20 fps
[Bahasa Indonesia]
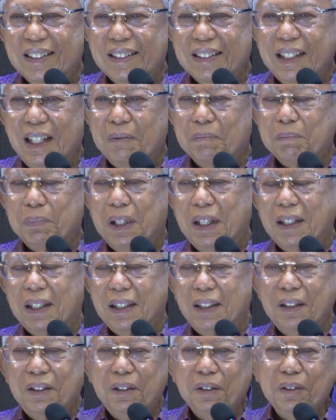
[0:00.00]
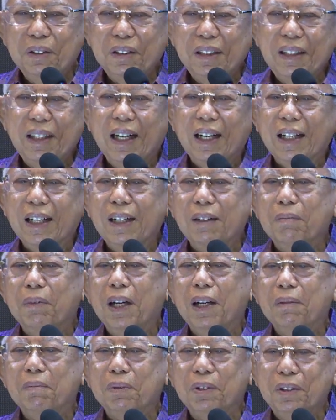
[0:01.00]
Tanpa itu tidak akan
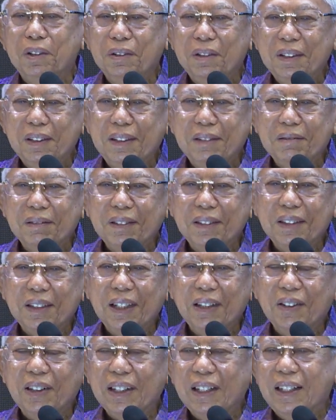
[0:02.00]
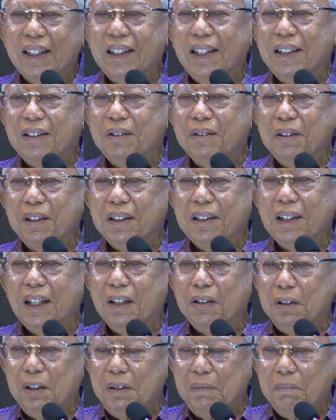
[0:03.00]
makmur. karena itu
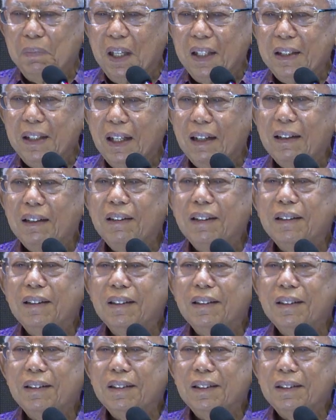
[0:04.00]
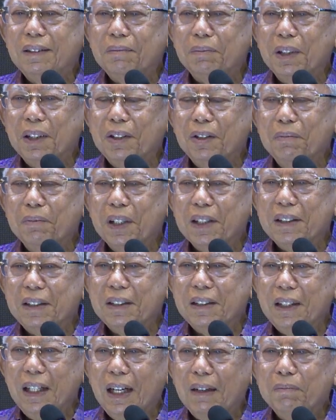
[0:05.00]
kita harus banyak bagi umat
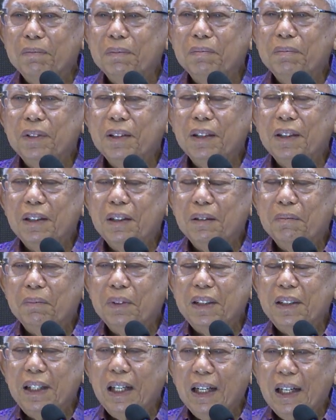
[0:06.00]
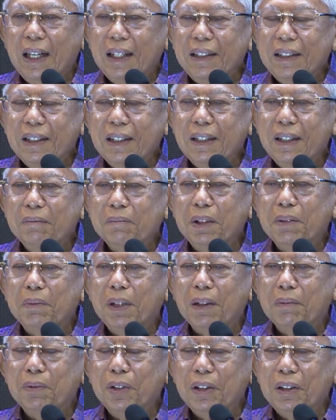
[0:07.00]
Islam menjalankan
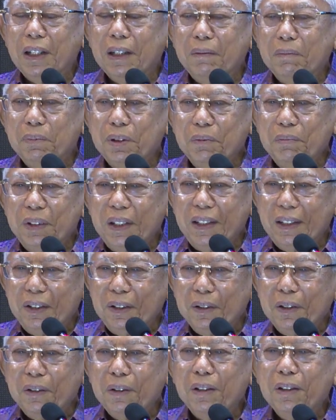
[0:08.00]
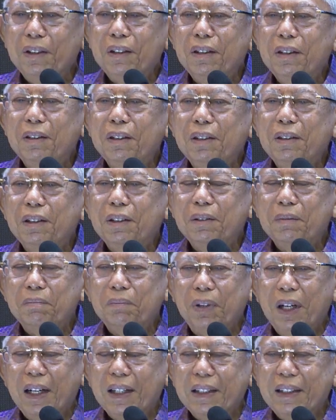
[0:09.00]
memakmurkan bumi itu
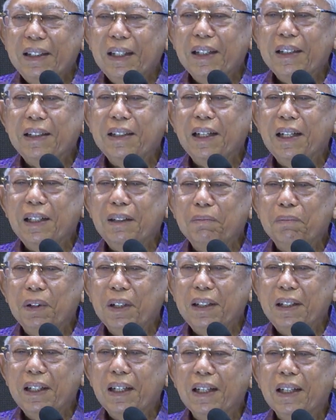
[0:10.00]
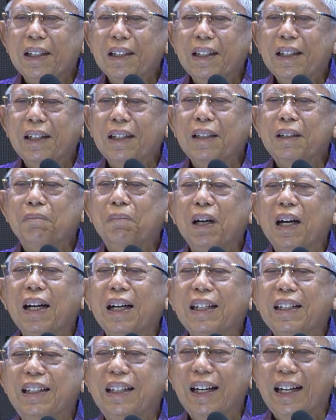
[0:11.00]
bagian daripada
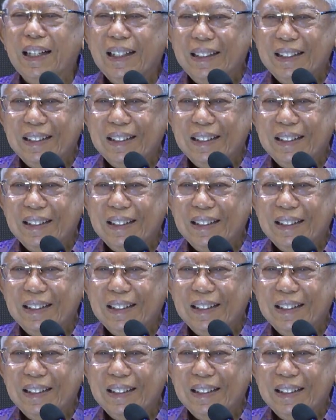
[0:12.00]
ibadah.